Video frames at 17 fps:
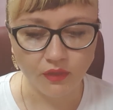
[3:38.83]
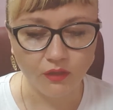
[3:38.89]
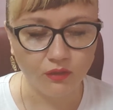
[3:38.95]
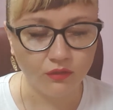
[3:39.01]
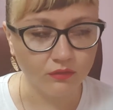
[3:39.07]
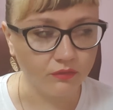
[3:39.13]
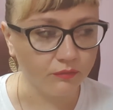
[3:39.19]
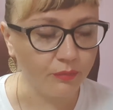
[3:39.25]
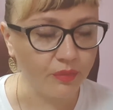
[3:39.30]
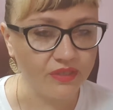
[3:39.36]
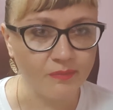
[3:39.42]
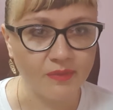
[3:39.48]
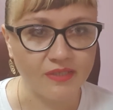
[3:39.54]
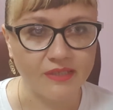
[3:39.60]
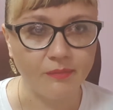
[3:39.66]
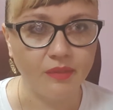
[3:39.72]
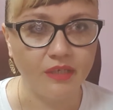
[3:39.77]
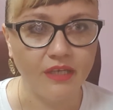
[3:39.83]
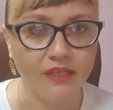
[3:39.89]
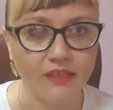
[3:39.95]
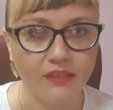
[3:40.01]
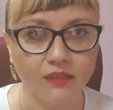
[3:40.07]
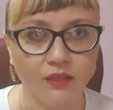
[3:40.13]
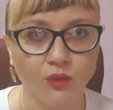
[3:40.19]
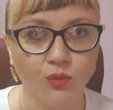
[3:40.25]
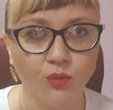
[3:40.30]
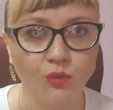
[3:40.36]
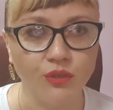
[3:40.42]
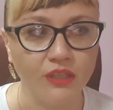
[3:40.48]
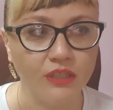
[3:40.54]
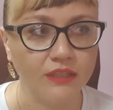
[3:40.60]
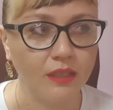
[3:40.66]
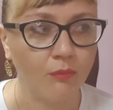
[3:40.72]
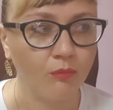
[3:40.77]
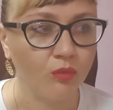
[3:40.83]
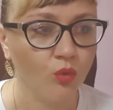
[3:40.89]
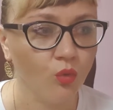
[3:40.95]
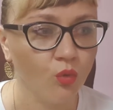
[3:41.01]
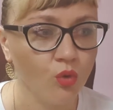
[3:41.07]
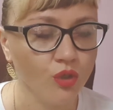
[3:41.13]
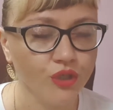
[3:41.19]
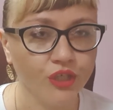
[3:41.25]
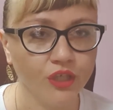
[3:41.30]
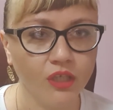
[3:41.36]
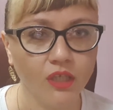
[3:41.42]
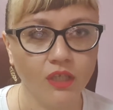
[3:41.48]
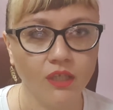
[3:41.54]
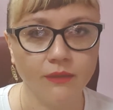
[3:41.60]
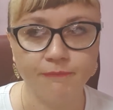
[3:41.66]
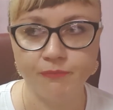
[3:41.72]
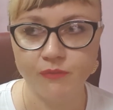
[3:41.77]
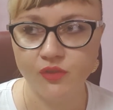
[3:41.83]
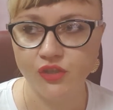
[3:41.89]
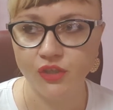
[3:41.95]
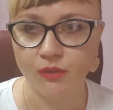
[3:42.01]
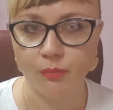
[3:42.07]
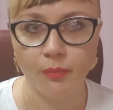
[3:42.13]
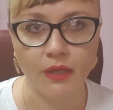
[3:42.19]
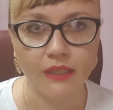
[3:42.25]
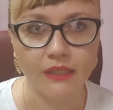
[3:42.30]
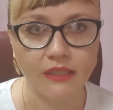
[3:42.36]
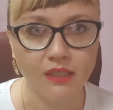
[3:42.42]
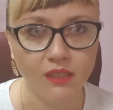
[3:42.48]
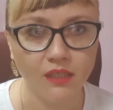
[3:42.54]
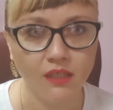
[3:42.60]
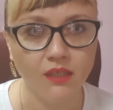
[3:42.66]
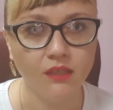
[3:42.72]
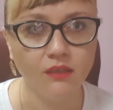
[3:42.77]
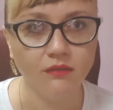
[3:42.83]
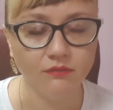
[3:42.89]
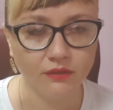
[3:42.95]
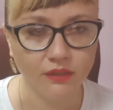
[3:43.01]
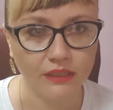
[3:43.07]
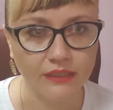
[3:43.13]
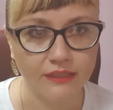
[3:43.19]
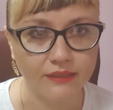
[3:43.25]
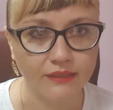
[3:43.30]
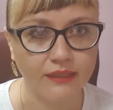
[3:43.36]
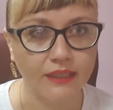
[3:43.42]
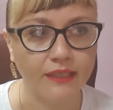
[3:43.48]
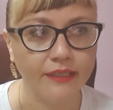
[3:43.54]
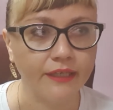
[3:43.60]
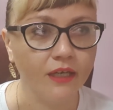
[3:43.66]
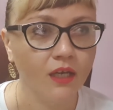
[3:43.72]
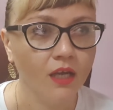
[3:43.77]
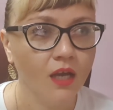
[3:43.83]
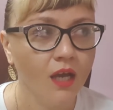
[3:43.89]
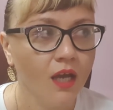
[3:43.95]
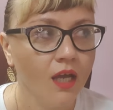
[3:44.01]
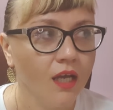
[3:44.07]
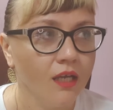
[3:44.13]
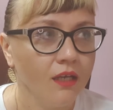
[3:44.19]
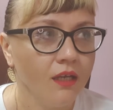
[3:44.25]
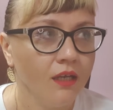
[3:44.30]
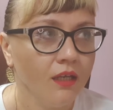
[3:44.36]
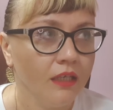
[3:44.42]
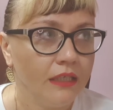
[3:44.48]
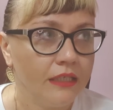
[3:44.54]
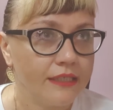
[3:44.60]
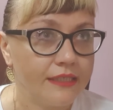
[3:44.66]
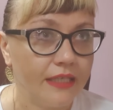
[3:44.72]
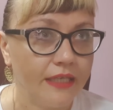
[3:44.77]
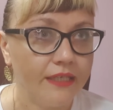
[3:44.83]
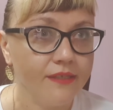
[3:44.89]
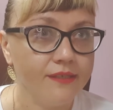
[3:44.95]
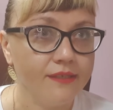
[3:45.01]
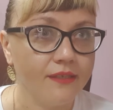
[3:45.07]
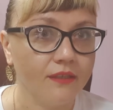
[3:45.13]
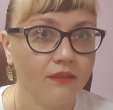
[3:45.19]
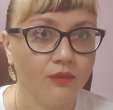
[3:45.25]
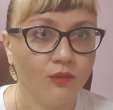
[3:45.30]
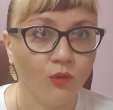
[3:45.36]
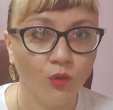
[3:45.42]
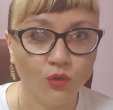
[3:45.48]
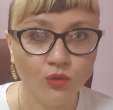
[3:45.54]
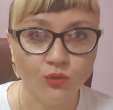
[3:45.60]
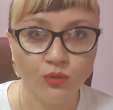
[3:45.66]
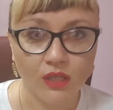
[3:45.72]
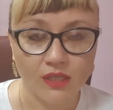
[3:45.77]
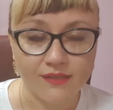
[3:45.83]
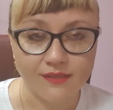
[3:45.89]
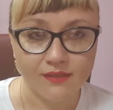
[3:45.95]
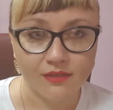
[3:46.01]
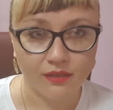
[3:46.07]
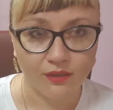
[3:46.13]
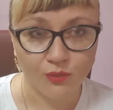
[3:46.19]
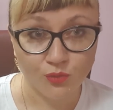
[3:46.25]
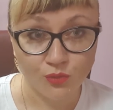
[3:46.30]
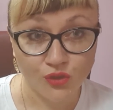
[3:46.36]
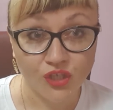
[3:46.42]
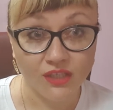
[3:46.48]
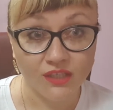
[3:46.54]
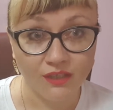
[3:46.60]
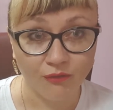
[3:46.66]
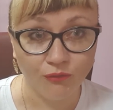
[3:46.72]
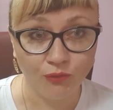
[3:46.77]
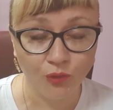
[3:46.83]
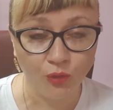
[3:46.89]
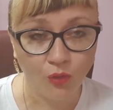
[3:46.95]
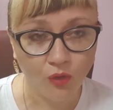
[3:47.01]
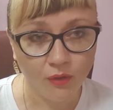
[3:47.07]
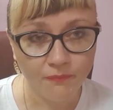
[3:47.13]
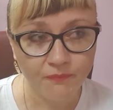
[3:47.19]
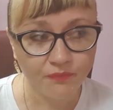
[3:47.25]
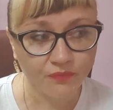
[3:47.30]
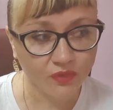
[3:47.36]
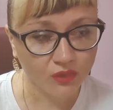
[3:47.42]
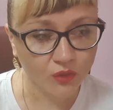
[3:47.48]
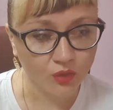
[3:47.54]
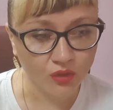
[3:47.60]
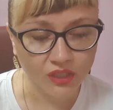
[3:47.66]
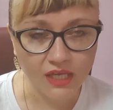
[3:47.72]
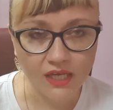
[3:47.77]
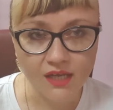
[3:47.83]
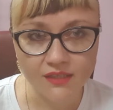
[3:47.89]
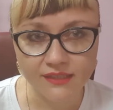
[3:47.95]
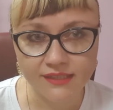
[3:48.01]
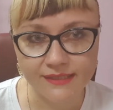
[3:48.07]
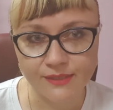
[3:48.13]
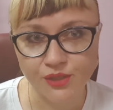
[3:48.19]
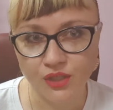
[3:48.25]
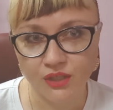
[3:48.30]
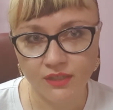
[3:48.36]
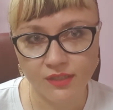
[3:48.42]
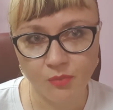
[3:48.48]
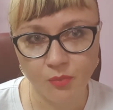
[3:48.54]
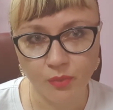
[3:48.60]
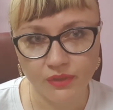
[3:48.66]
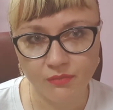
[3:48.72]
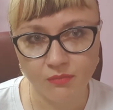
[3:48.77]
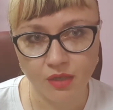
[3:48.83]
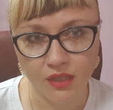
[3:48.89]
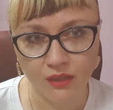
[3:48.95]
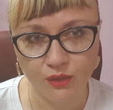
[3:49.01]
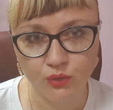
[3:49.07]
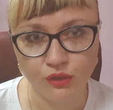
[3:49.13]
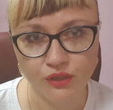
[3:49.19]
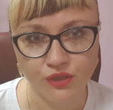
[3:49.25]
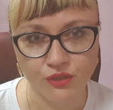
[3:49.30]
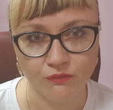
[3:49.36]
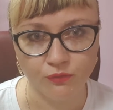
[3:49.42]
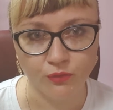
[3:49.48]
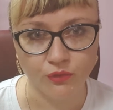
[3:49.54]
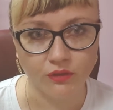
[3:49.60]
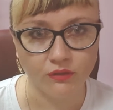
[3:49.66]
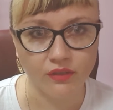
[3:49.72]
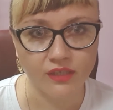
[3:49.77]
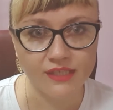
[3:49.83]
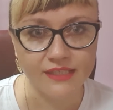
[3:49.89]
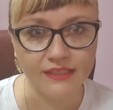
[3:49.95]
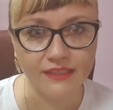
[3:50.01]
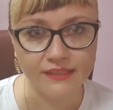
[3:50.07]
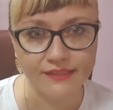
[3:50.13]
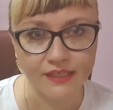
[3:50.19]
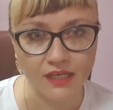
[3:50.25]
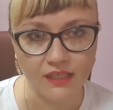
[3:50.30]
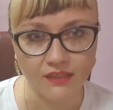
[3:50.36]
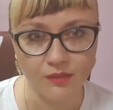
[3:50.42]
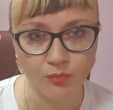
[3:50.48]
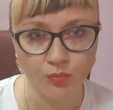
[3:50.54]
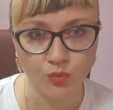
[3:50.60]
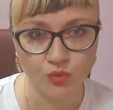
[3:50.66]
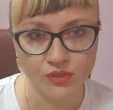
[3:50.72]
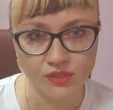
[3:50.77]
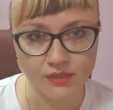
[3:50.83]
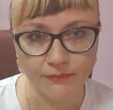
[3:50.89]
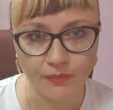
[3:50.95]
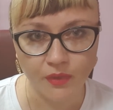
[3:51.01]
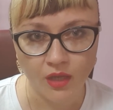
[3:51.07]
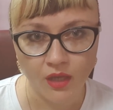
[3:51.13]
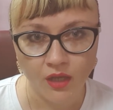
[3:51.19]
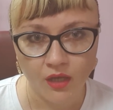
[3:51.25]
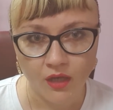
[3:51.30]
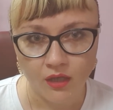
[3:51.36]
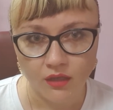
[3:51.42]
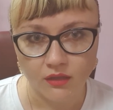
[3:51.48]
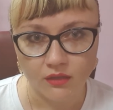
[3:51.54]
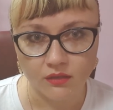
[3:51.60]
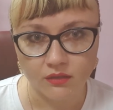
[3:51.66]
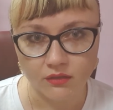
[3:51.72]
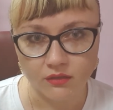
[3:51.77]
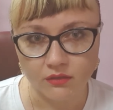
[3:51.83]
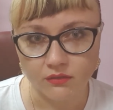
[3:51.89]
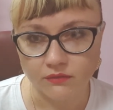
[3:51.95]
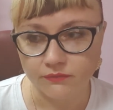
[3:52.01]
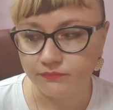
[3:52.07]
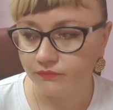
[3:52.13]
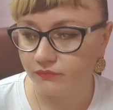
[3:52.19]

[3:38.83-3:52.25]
Э, приспособления на кухне, там ложки, черпаки и так далее. Знаете, он у нас уже давно, но я как-то сначала не понимала, ну для чего. Если натирать, допустим, э,